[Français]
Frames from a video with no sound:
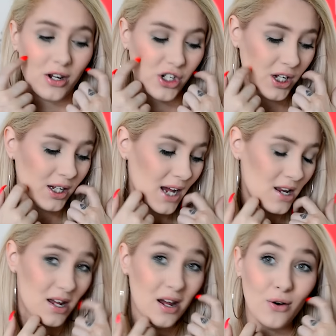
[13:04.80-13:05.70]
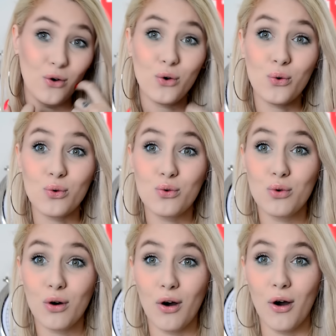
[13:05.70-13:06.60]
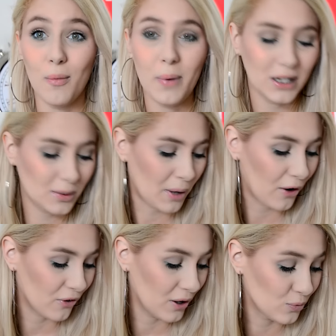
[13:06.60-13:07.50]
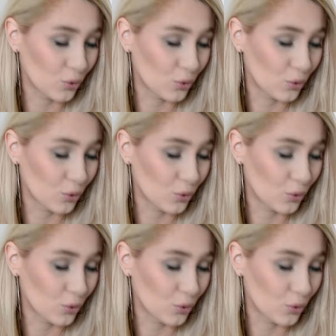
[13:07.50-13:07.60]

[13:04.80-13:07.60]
j'ai gagné le concours euh, Planète Parfum.